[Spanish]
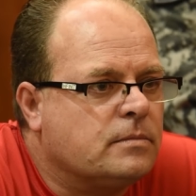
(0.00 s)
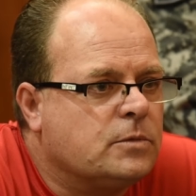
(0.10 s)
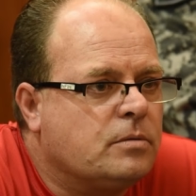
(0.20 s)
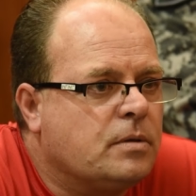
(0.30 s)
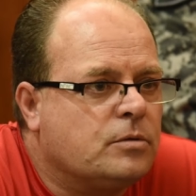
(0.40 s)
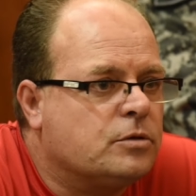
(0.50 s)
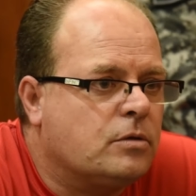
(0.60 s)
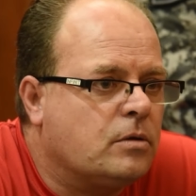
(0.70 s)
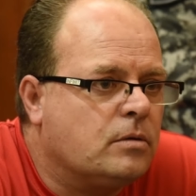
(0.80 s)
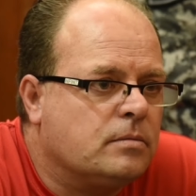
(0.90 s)
Yo vivo
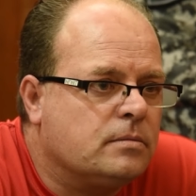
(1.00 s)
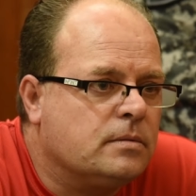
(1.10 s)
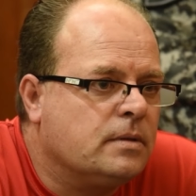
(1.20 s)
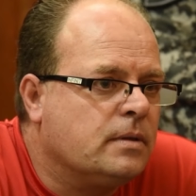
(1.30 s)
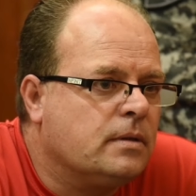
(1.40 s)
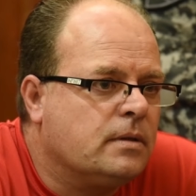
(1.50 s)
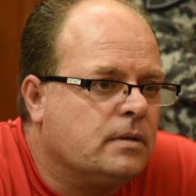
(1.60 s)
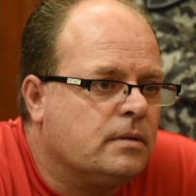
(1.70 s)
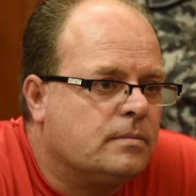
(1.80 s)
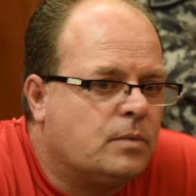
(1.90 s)
solo
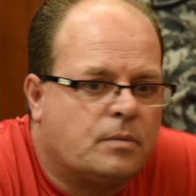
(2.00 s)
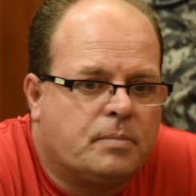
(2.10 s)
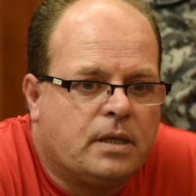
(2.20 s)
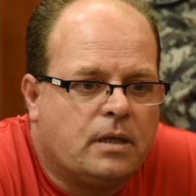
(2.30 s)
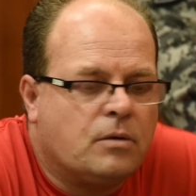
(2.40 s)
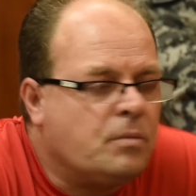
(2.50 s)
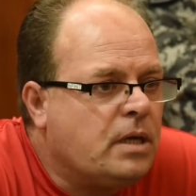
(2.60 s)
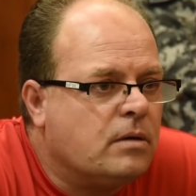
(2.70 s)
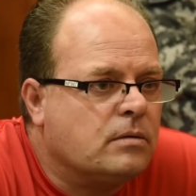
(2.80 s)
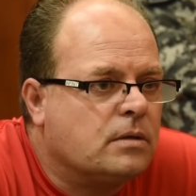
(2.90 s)
por pedido
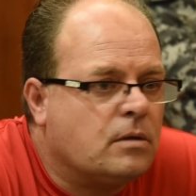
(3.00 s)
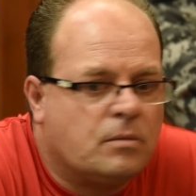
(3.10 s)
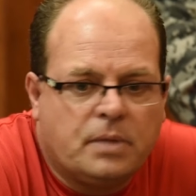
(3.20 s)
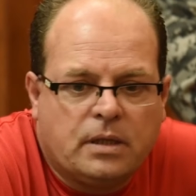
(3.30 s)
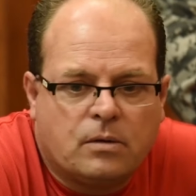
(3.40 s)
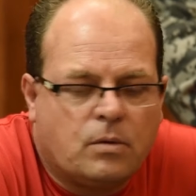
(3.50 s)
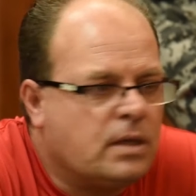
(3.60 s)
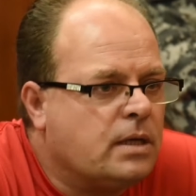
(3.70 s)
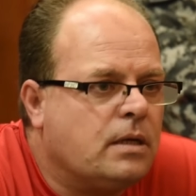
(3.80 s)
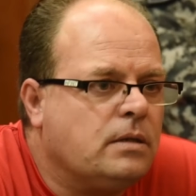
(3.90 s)
mío, que lo pide
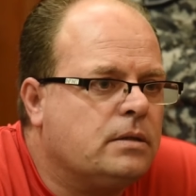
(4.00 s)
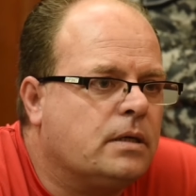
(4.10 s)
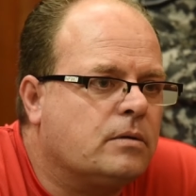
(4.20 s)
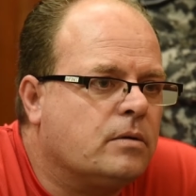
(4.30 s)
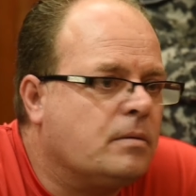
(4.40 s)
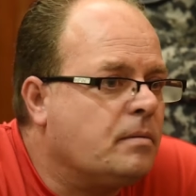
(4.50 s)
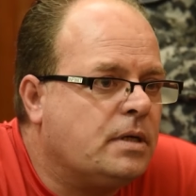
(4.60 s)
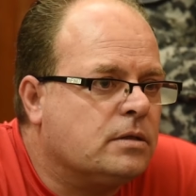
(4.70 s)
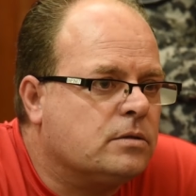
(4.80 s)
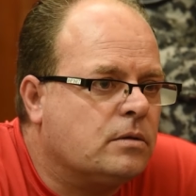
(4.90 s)
cualquier interno de
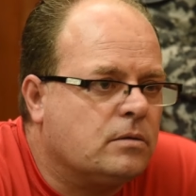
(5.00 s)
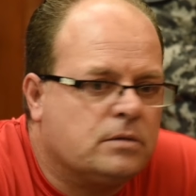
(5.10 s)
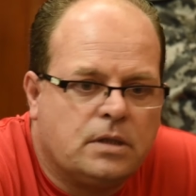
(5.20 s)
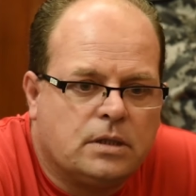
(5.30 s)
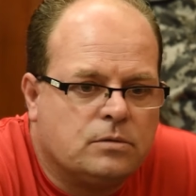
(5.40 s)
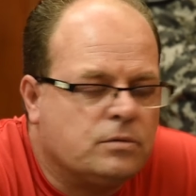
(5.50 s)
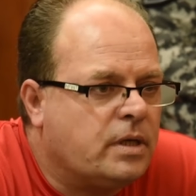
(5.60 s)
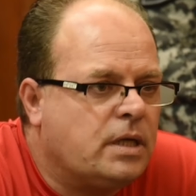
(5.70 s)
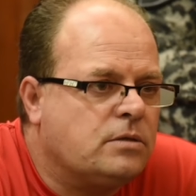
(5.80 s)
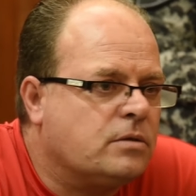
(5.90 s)
vivir solo, tiene su
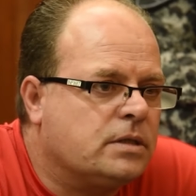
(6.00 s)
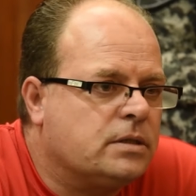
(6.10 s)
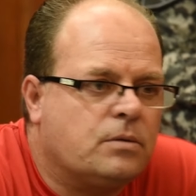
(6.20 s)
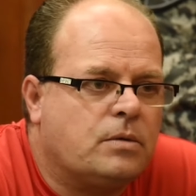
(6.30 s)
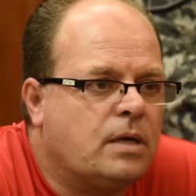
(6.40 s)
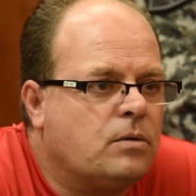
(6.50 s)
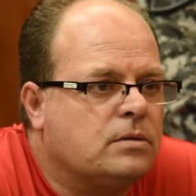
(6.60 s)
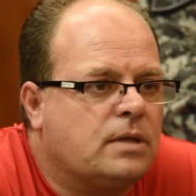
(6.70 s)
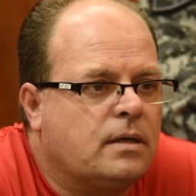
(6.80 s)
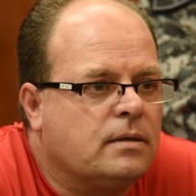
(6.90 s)
derecho de hacer una
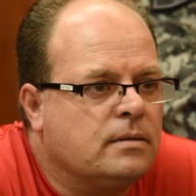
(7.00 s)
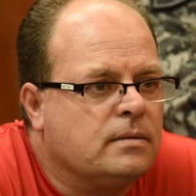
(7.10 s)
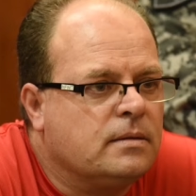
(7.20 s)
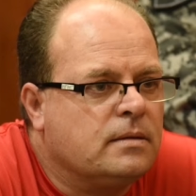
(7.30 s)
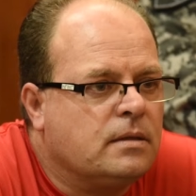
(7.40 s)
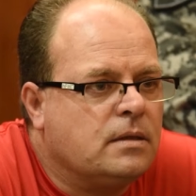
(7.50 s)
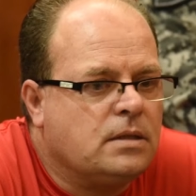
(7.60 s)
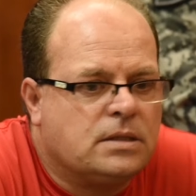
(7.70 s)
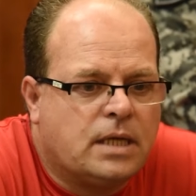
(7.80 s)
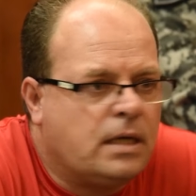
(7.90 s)
nota
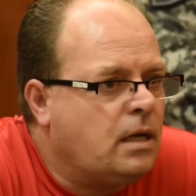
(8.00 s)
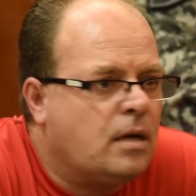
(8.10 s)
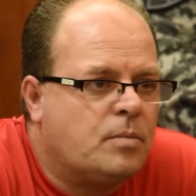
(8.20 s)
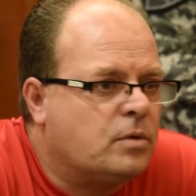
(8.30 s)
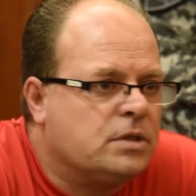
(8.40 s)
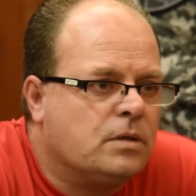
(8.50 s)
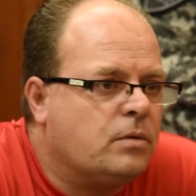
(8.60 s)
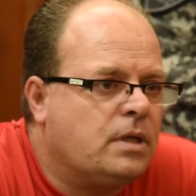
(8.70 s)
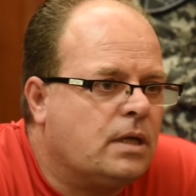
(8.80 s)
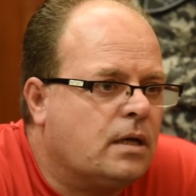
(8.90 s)
y se aísla por
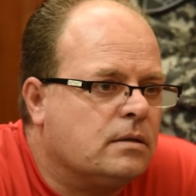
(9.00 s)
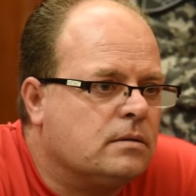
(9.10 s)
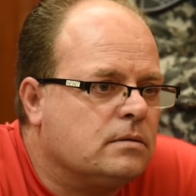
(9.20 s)
seguridad.